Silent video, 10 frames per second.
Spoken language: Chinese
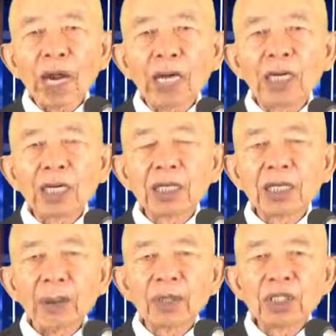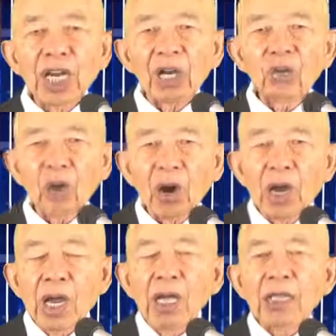来了，跟他们讲说，
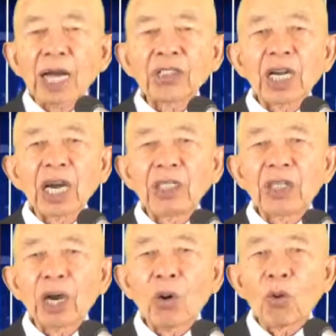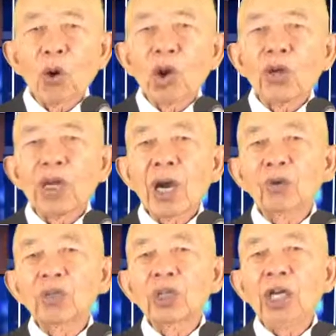大家要要
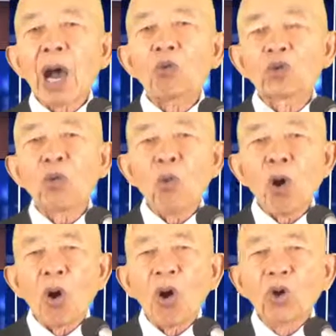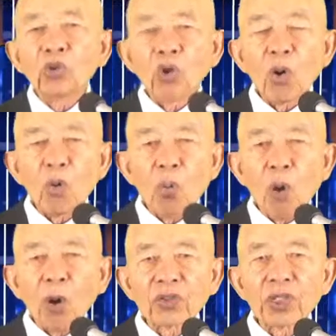告诉我说
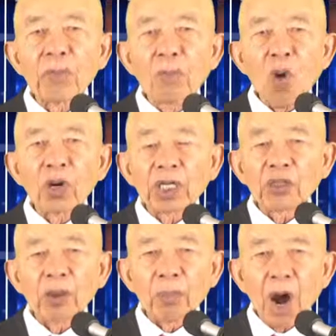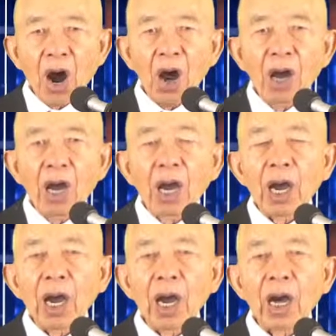我是梦了什么
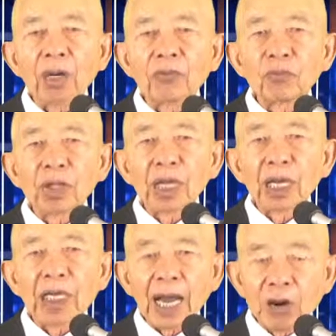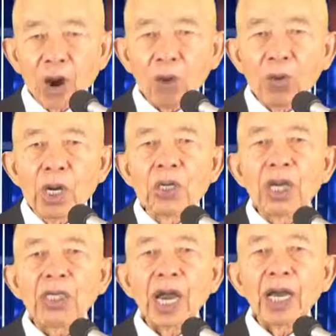啊？然后
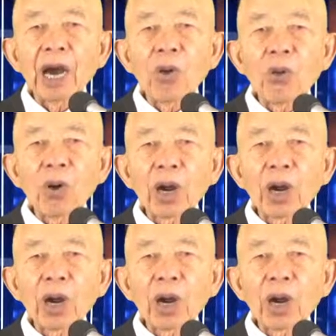也要